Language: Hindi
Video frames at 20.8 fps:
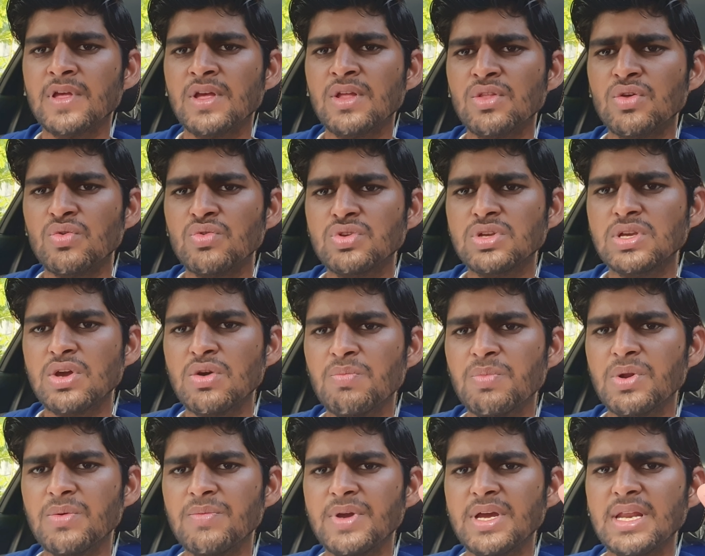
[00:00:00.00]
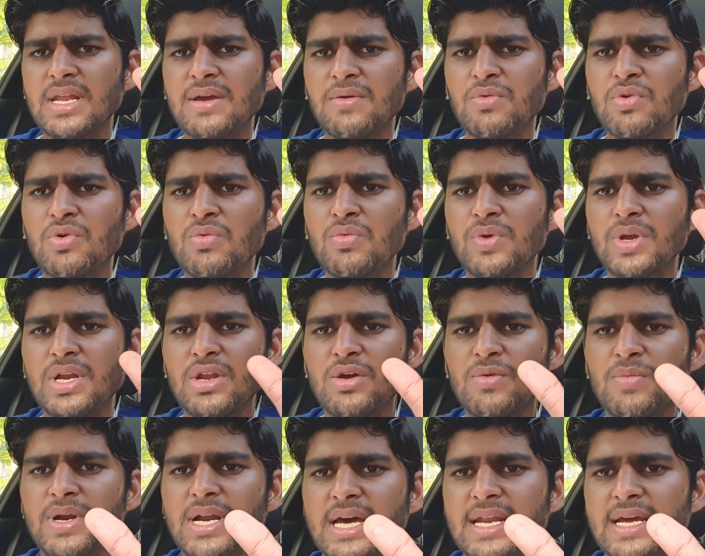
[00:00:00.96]
तो उसके ऊपर मैंने वो
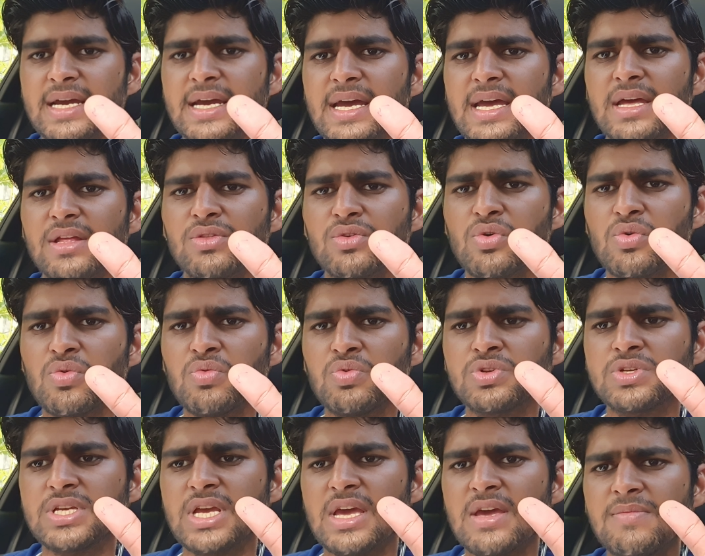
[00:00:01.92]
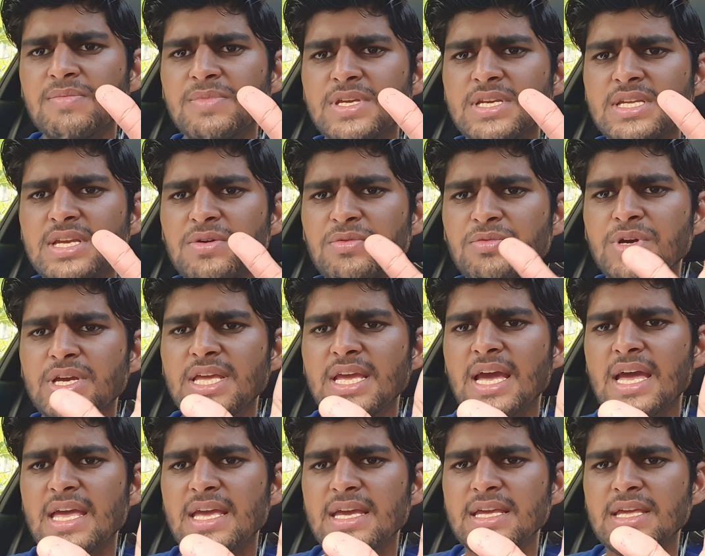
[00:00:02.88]
वीडियो बना रखा है तो सेम चीज़ें वही
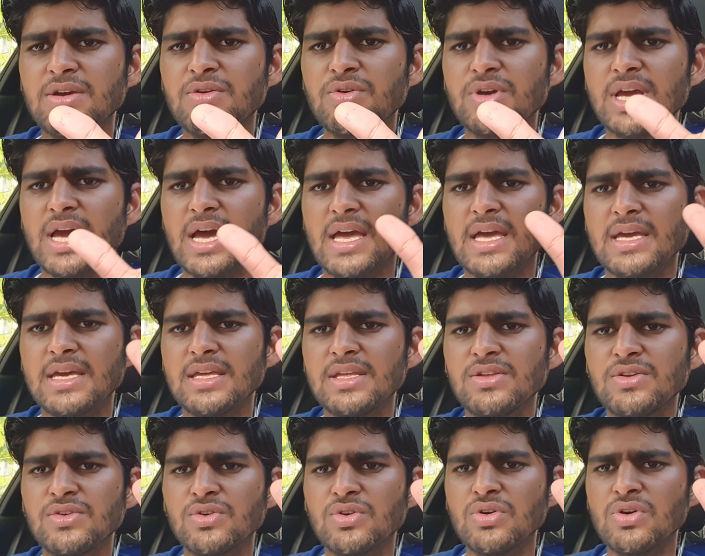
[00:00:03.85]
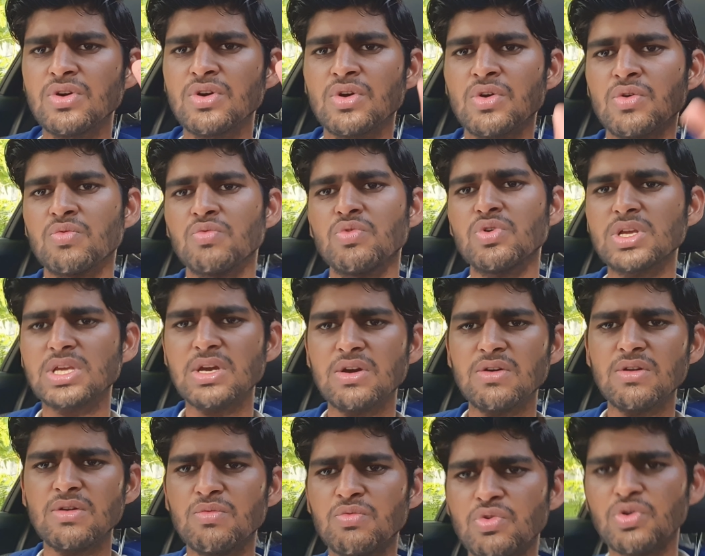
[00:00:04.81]
आएगी कोई आएगी जो वो
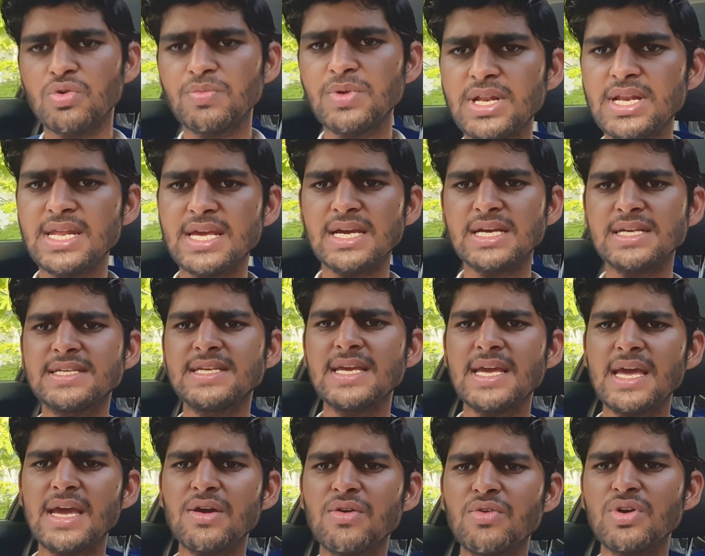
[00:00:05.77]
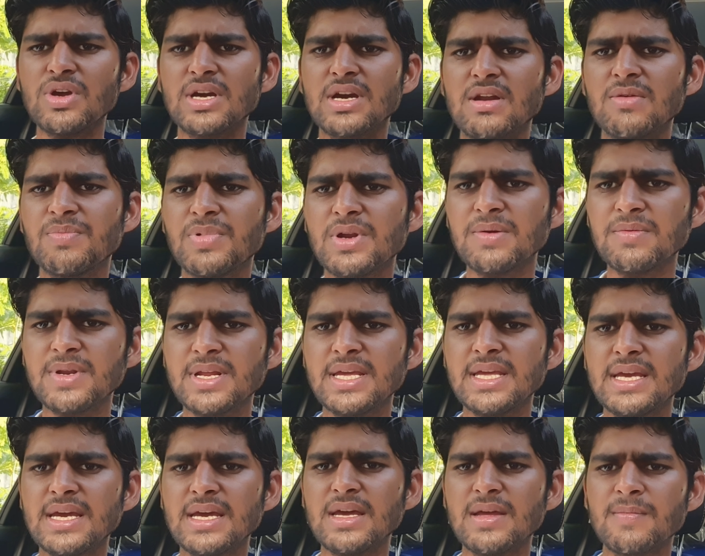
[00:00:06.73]
केवल वो भी लीक सी है कोई कन्फर्म
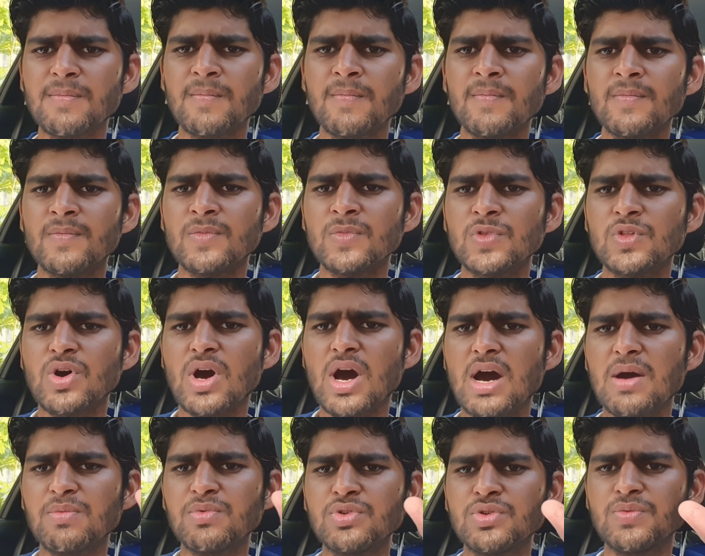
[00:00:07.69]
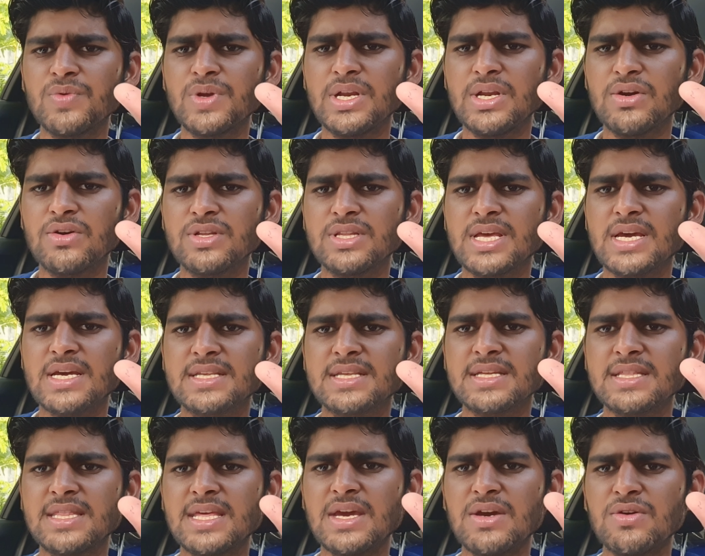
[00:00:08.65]
नहीं है तो आप उस वीडियो को देख
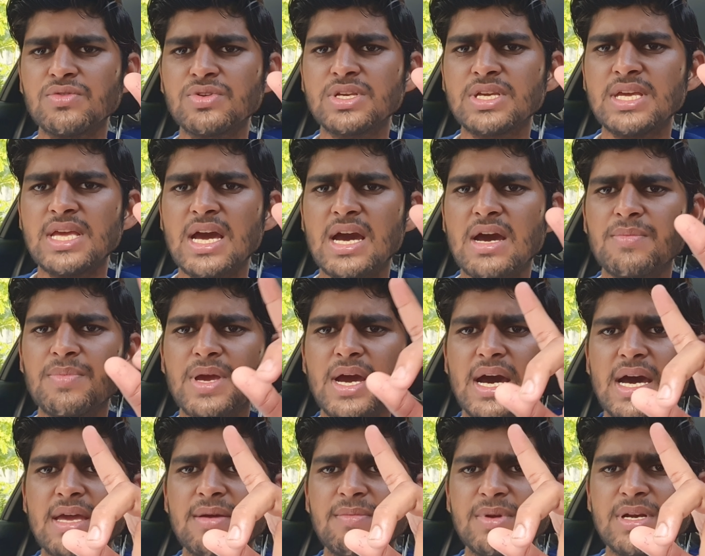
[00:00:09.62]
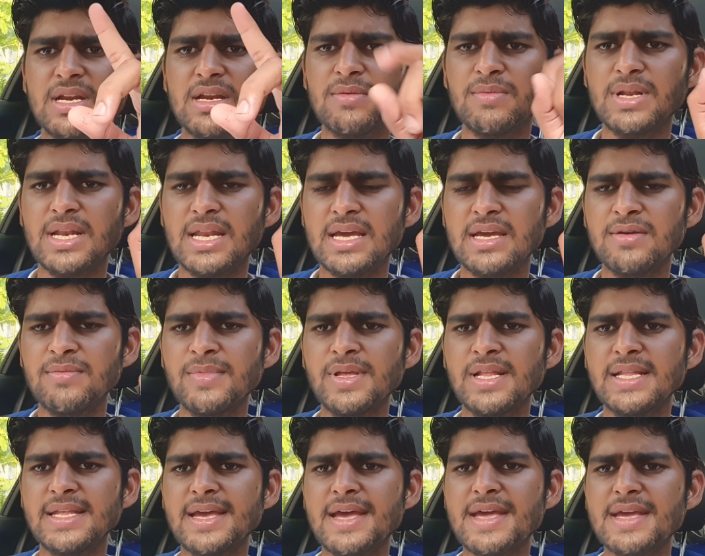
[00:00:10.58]
सकते हैं उसकी यहाँ पे आई बटन में लिंक
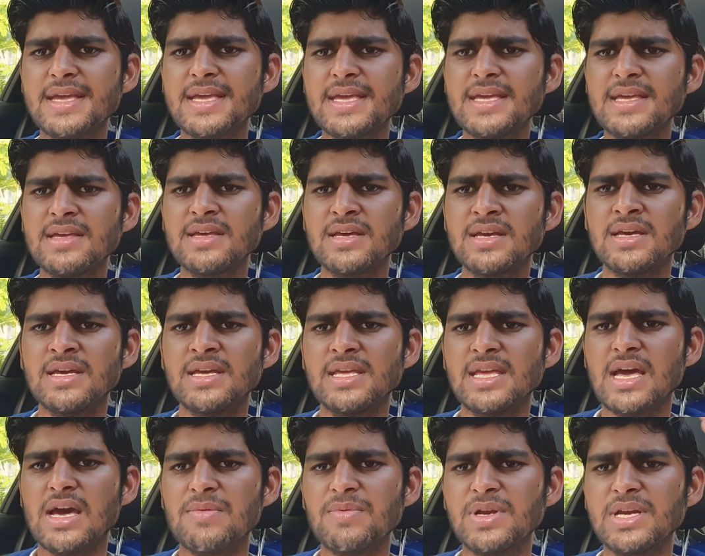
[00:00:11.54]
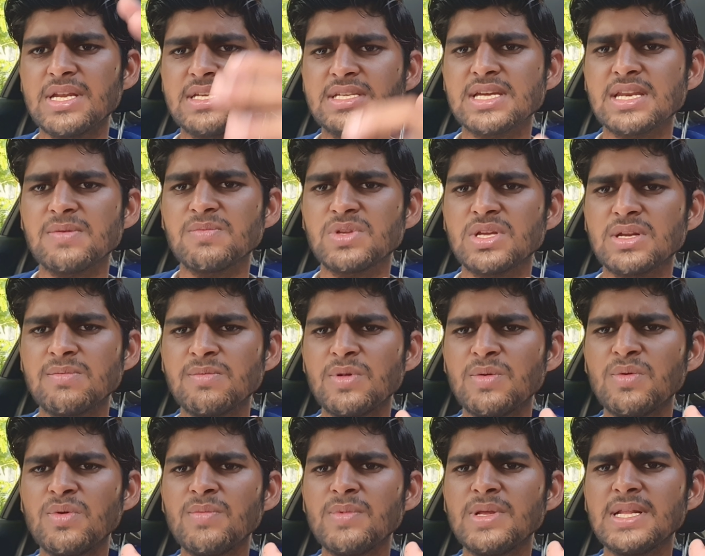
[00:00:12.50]
मिल जाएगी यहाँ पे डिस्क्रिप्शन
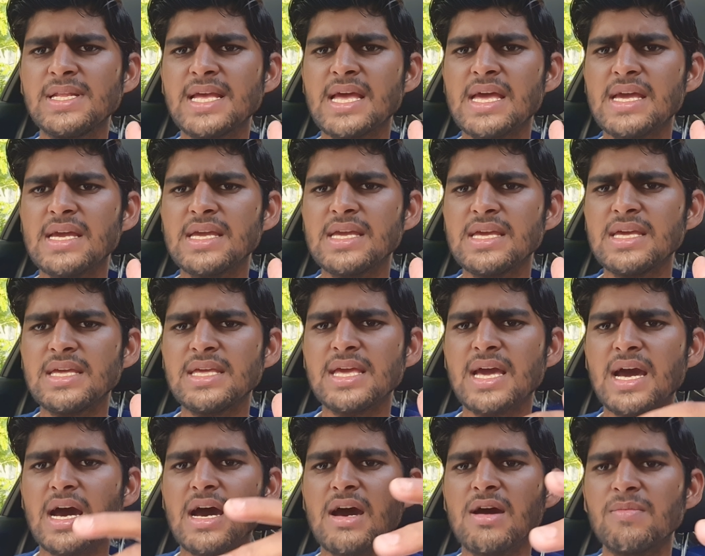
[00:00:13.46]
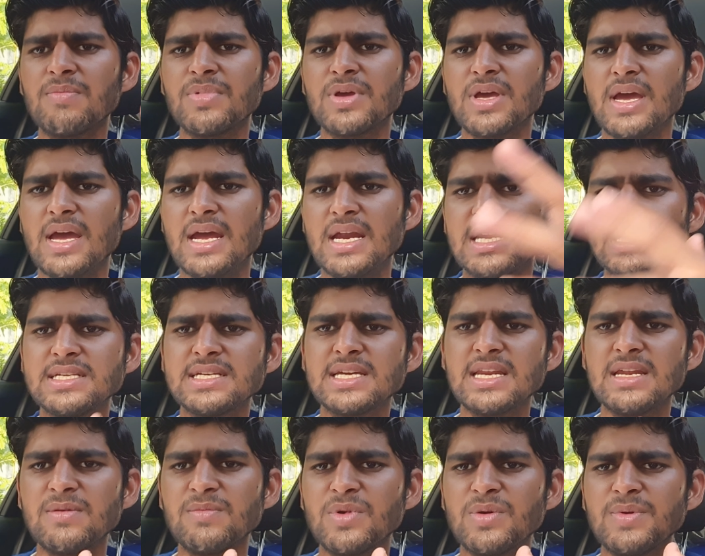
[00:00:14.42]
में भी मिल जाएगी या एंड
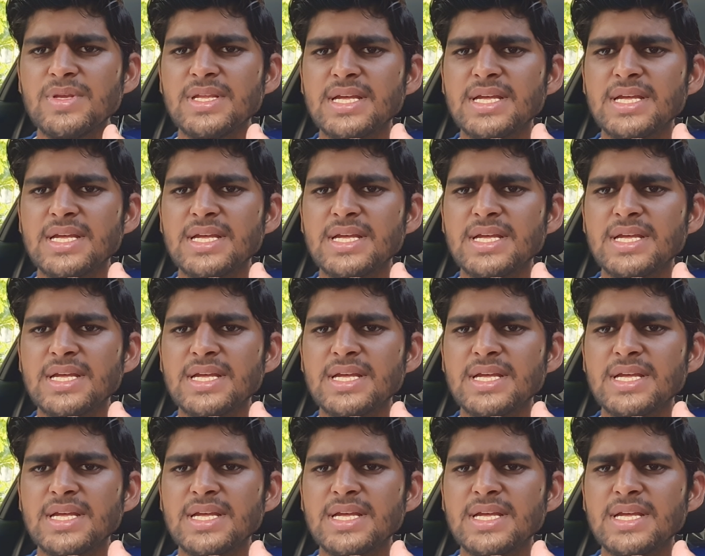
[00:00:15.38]
स्क्रीन में भी